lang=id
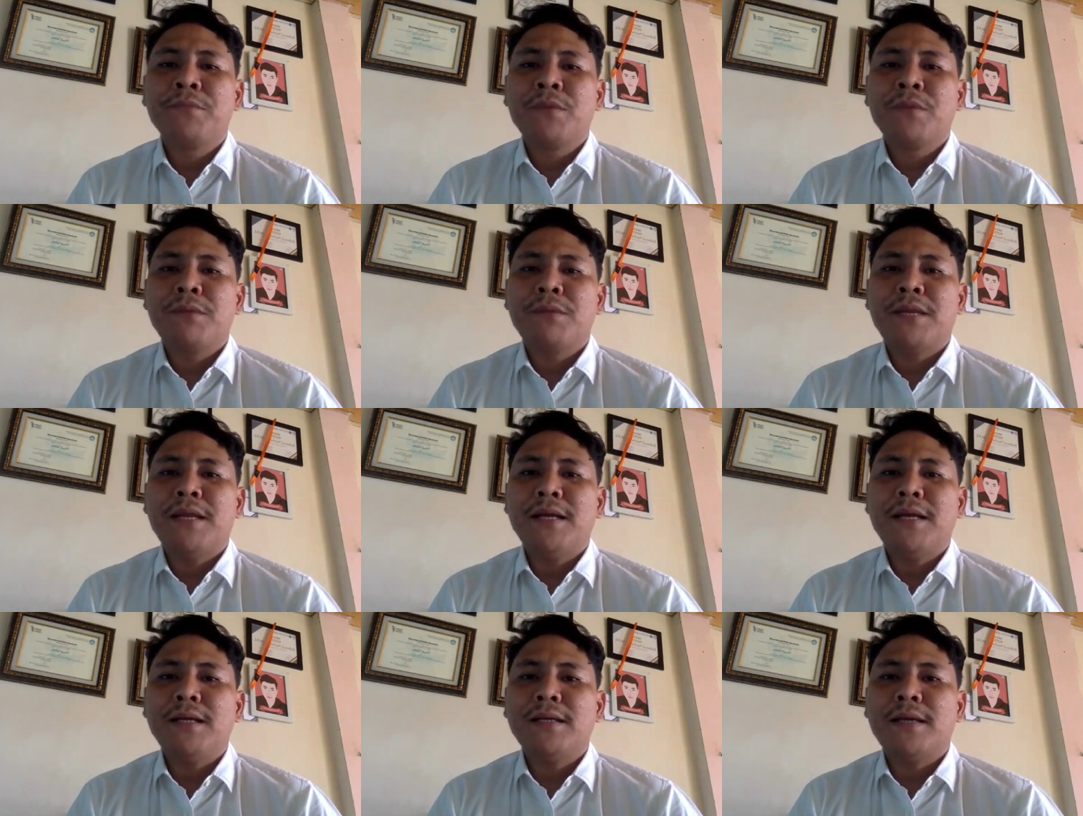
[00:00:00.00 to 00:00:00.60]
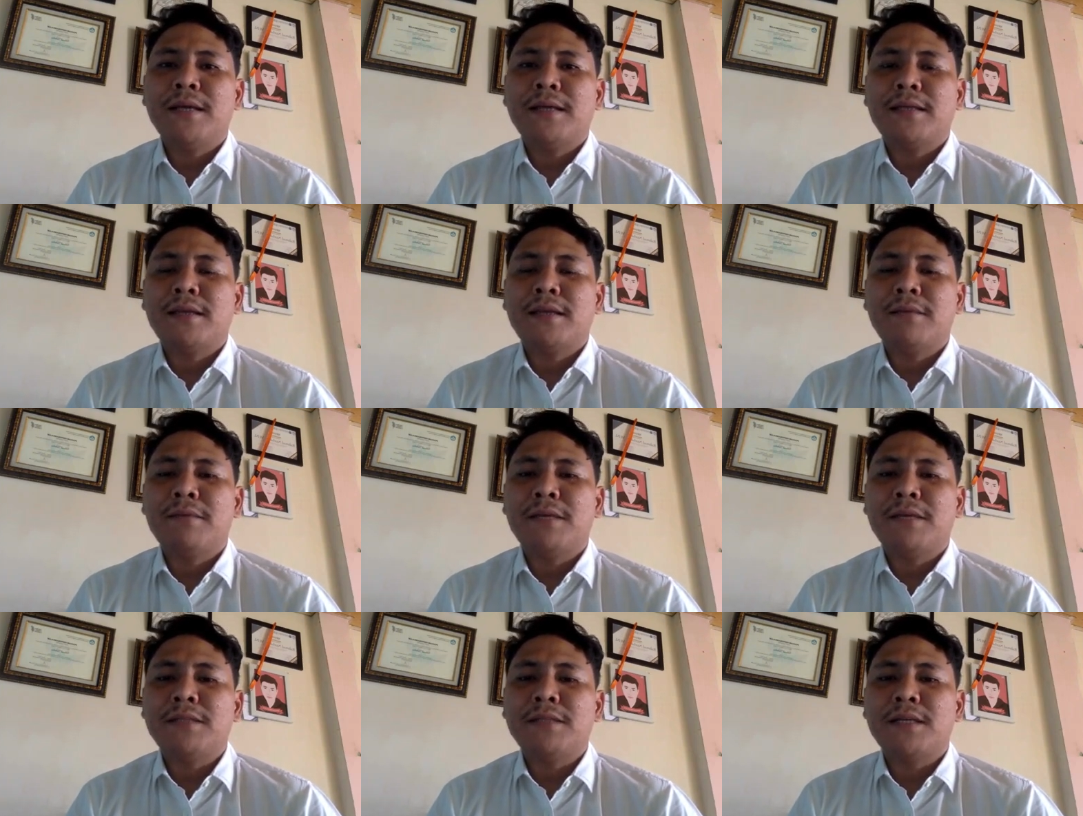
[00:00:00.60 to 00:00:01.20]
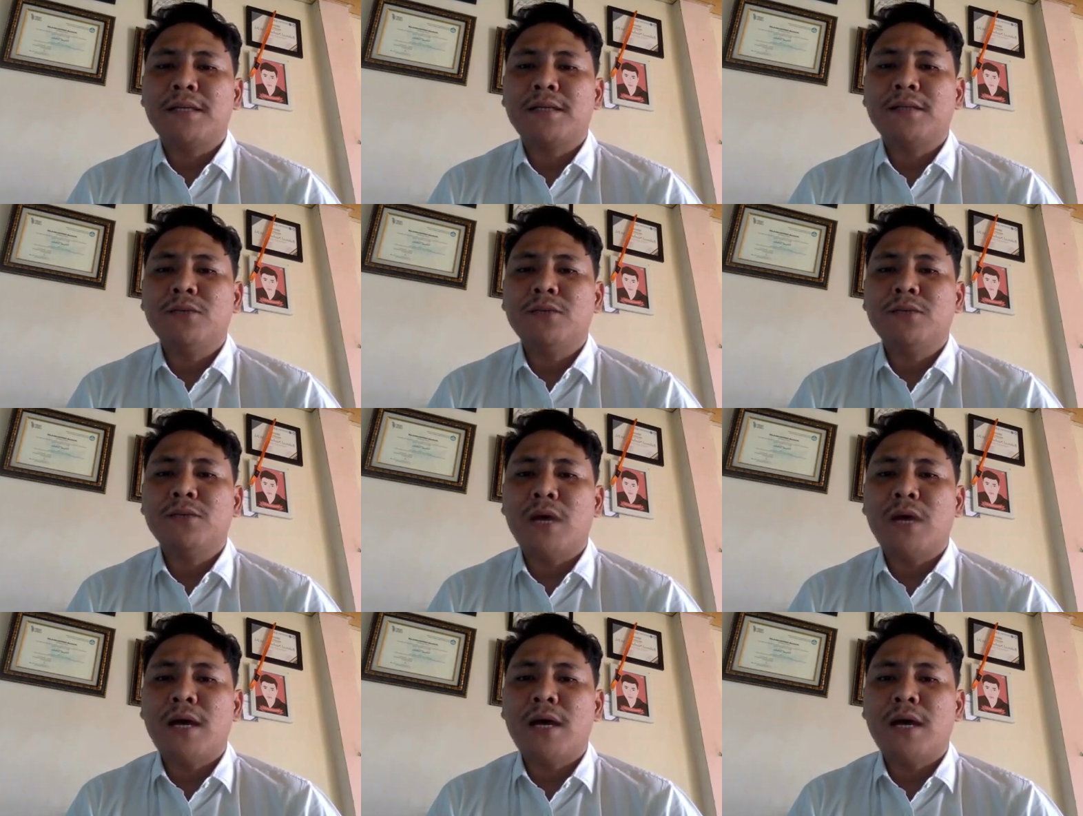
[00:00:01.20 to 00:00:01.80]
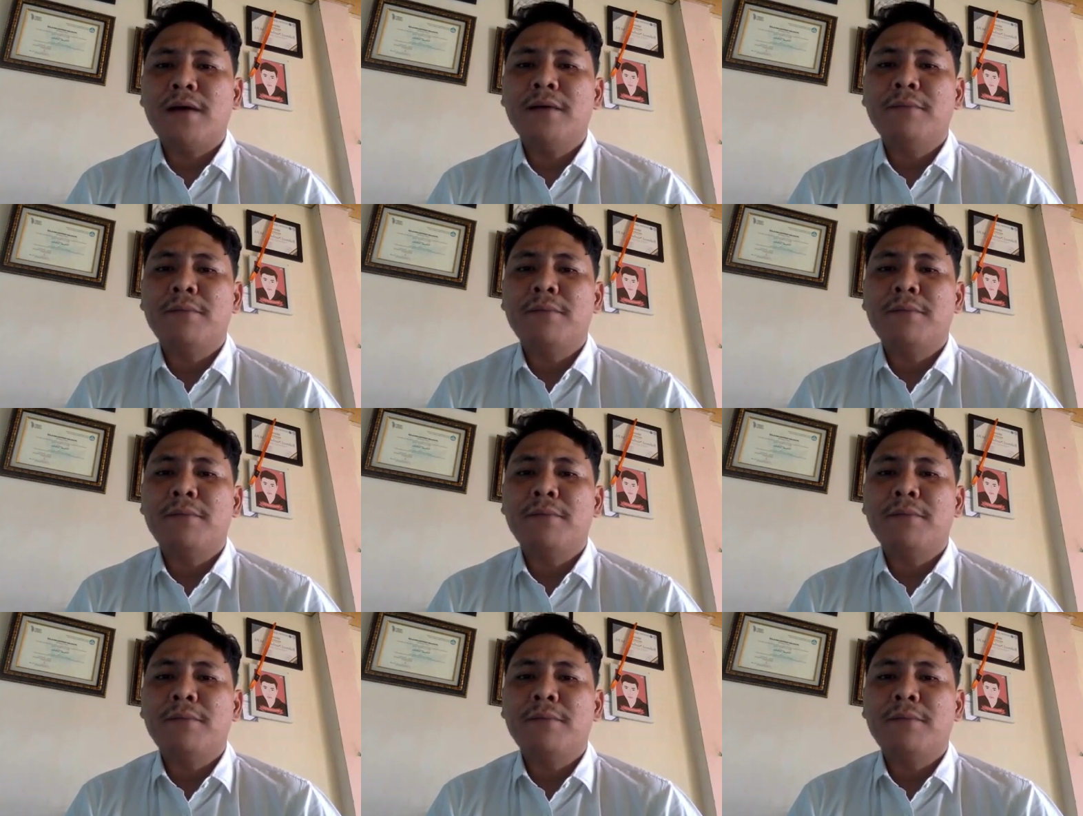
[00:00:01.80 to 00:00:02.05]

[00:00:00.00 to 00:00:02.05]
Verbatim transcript: Pada kegiatan belajar kedua,